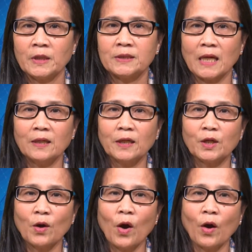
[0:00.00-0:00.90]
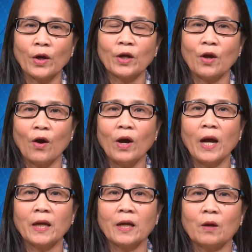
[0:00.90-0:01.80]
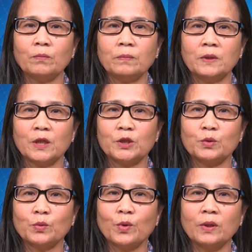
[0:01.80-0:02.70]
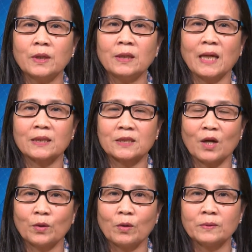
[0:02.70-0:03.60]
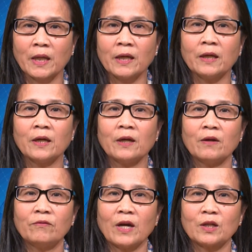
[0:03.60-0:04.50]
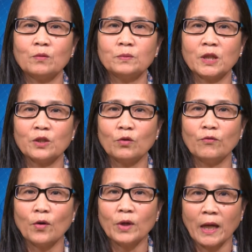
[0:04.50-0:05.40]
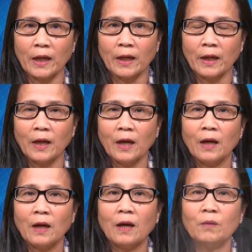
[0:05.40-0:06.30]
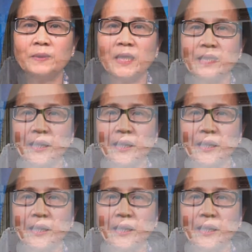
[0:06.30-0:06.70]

Trả lời câu hỏi có hay không người Trung Quốc đứng đằng sau công ty và công trình khu phố này, ông Thiên